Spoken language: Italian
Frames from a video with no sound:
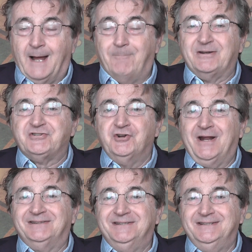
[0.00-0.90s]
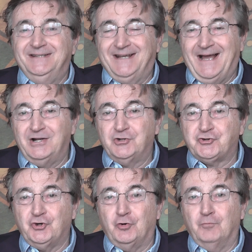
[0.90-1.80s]
Appassionati di
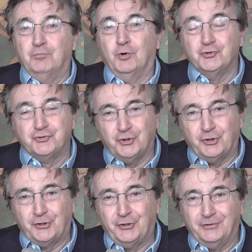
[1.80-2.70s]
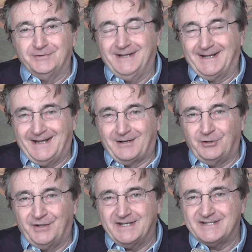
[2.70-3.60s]
calcio, buongiorno da
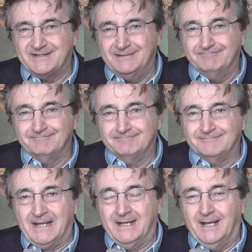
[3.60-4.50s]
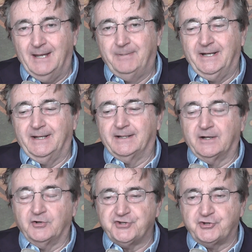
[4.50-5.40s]
Carlo Onesti. Ebbene,
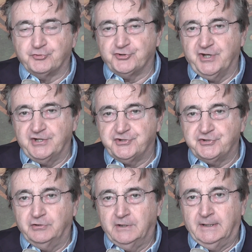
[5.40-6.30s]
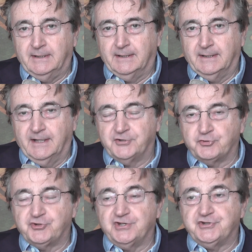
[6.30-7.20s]
che cosa è successo? È
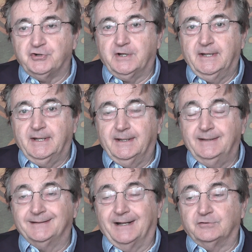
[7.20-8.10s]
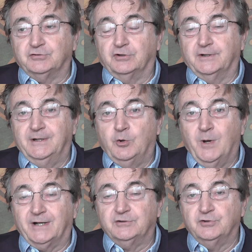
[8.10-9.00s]
successo che intanto il
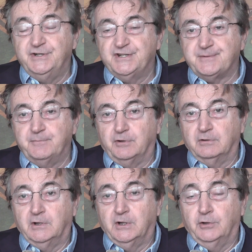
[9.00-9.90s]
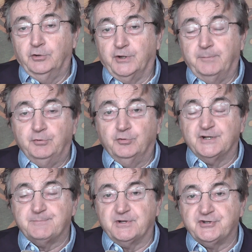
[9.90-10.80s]
guardiolismo non è più
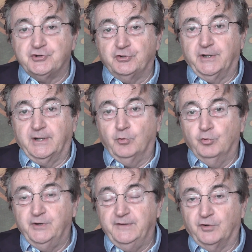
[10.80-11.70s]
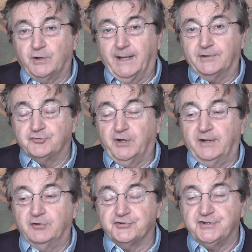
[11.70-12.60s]
un'espressione univoca,
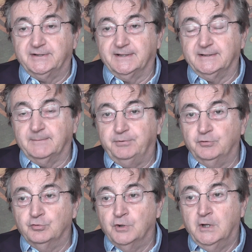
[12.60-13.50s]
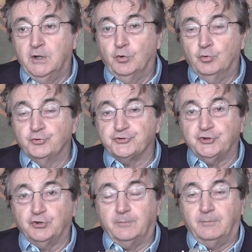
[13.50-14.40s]
cioè non si intende più un
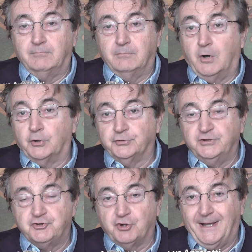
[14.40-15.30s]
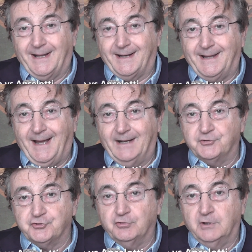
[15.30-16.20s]
solo modo di giocare a
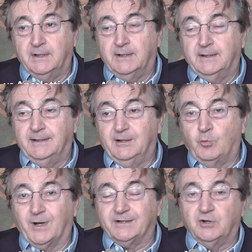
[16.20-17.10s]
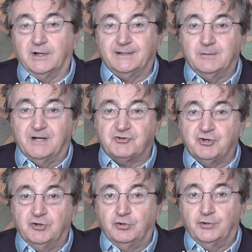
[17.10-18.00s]
calcio. Il Guardiola del
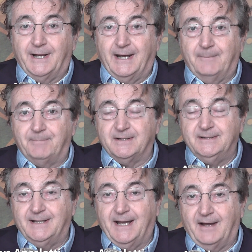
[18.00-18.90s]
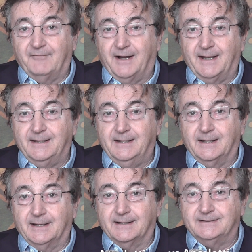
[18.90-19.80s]
Barcellona predicava
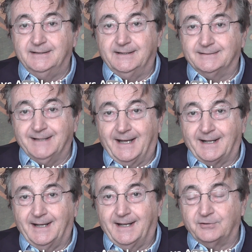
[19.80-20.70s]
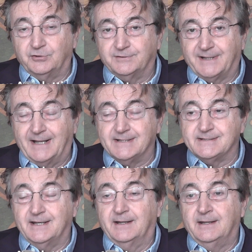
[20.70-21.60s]
il tiki-taka ad
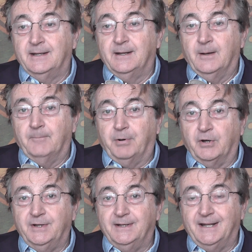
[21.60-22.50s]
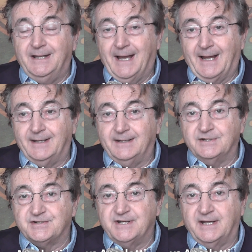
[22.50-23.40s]
oltranza, poi negli
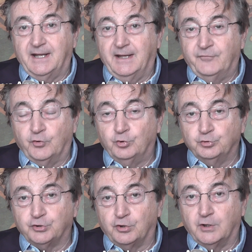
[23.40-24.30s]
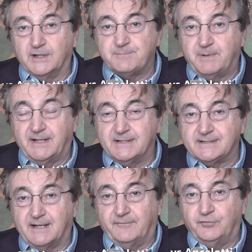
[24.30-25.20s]
anni si è evoluto con
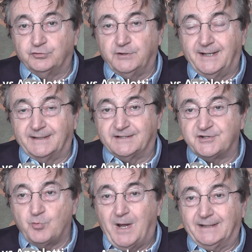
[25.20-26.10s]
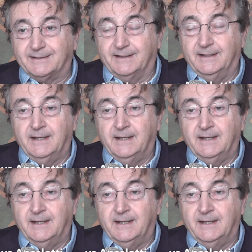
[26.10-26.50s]
l'esperienza che ha avuto in altre squadre